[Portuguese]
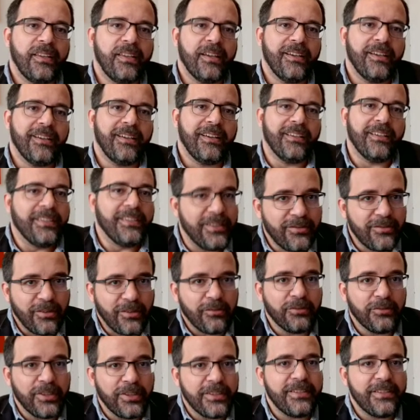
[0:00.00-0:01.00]
E é,
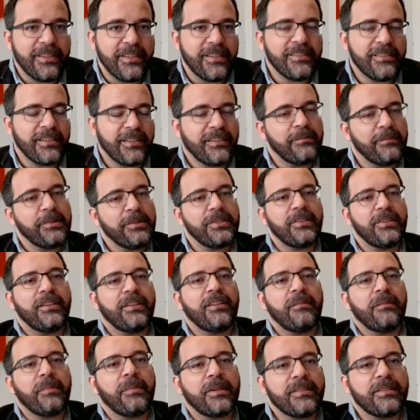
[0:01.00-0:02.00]
isso acontecia
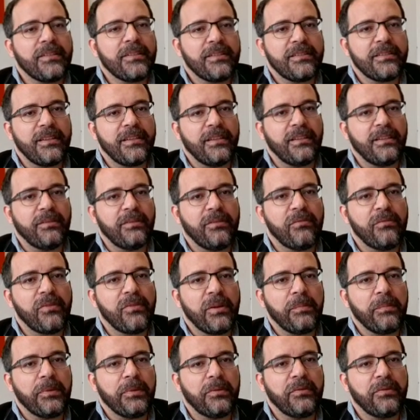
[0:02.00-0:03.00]
exatamente ali na Praça da Sé. Então é
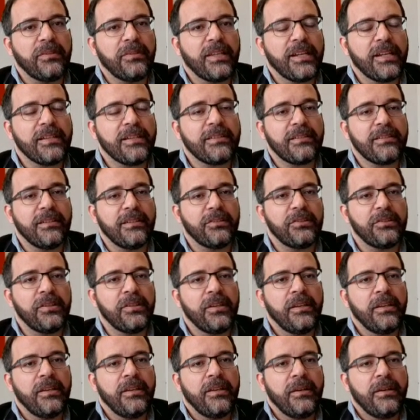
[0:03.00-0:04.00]
um capítulo
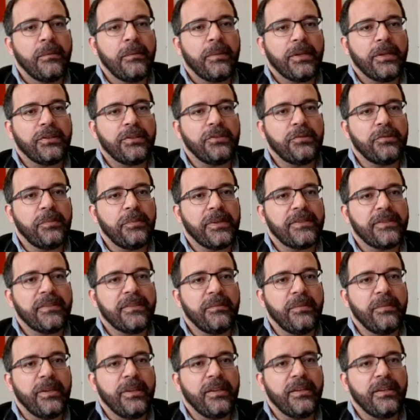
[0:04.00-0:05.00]
interessante para a gente
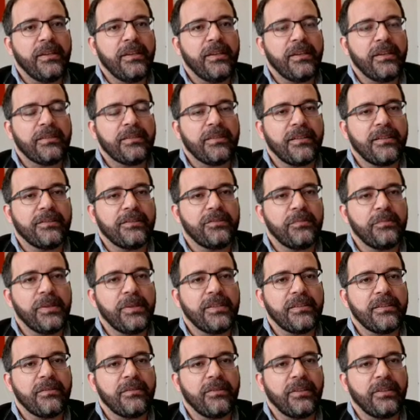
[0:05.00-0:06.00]
perceber essa
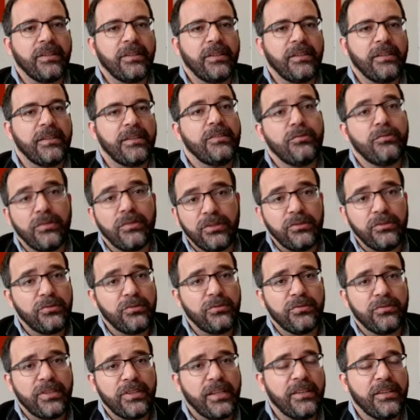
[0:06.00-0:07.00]
dimensão ali. Isso a
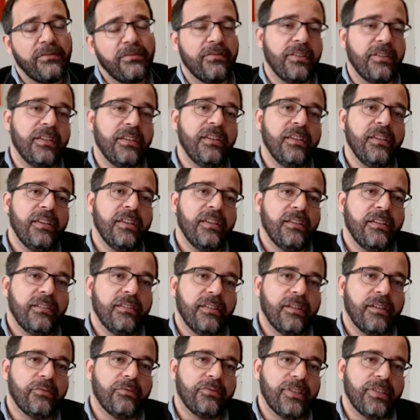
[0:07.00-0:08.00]
gente consegue ver,
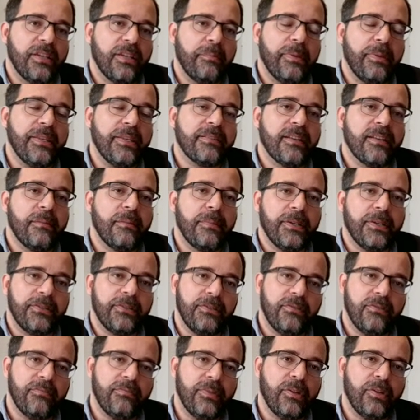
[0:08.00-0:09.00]
né, consegue pensar a
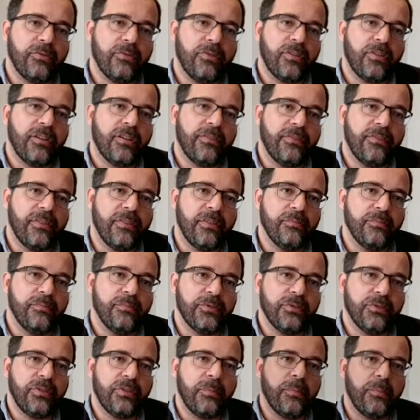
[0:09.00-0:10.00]
partir de uma iconografia
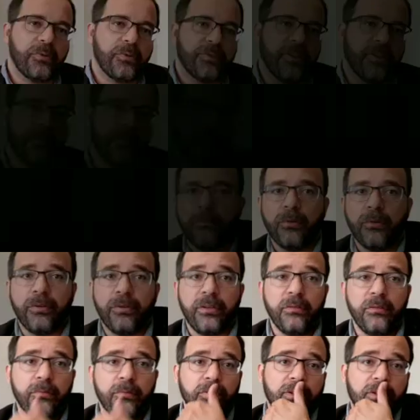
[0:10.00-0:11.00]
do Museu Tempostal. Bom,
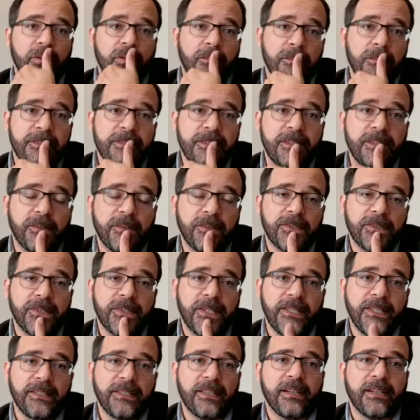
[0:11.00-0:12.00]
e uma outra coisa que eu acho
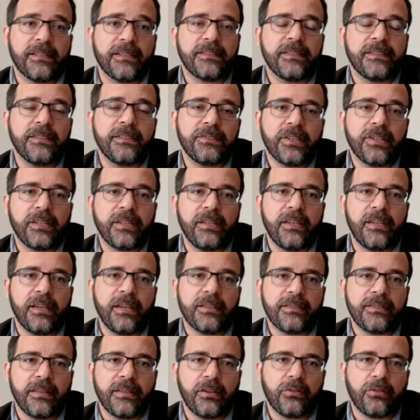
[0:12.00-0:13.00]
que é interessante é que
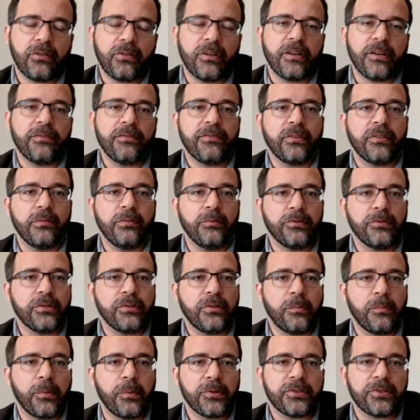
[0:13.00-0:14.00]
essa iconografia do Museu
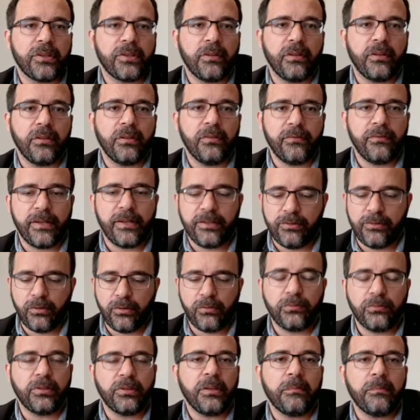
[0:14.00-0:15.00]
Tempostal ela não vai só
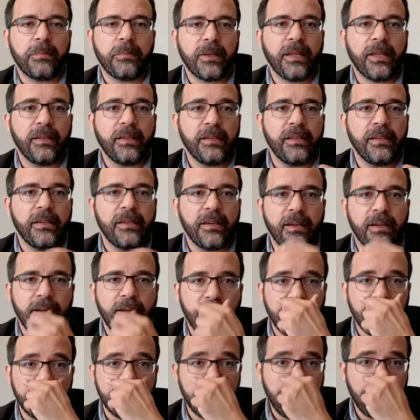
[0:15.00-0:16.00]
contemplar ali
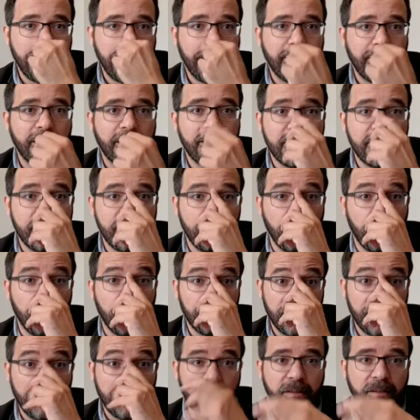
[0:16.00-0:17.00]
a chegada desse
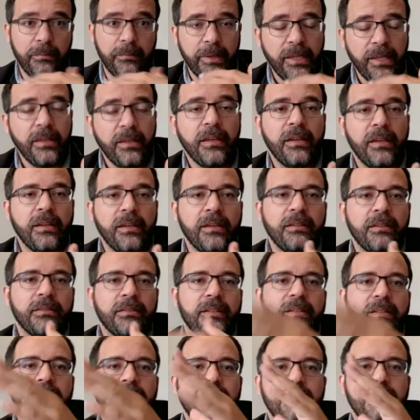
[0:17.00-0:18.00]
bonde, ela também
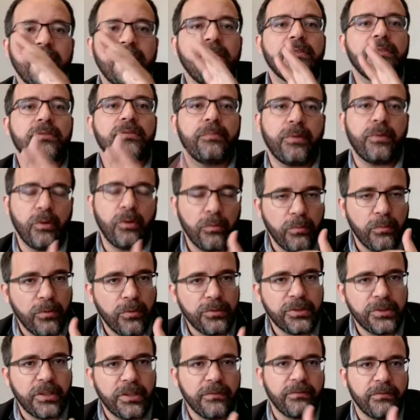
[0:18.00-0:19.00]
transcende, porque o
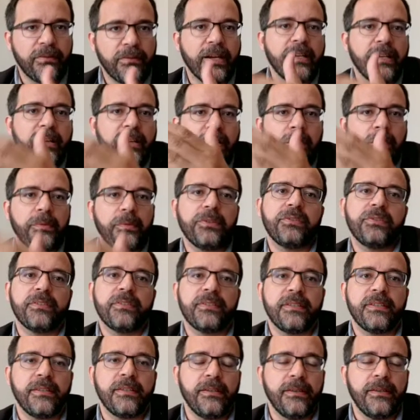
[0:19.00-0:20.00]
bonde ele vai realmente
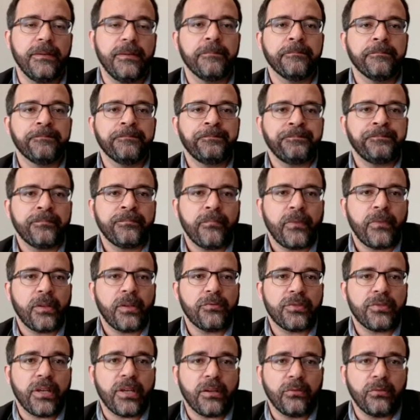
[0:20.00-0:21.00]
seguir
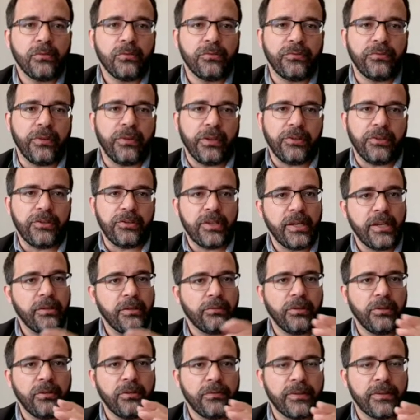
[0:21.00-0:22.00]
no século XX. E aí
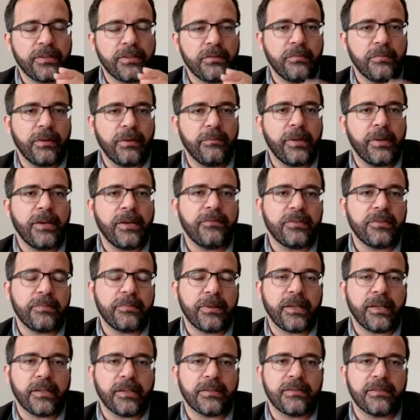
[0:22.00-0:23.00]
eu tenho que fazer uma breve
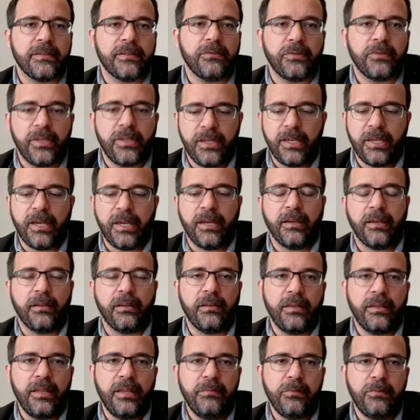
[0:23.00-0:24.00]
explicação que é,
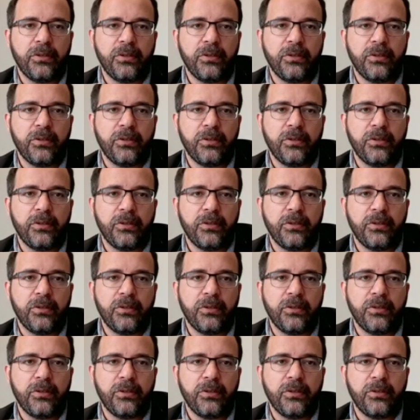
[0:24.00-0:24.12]
em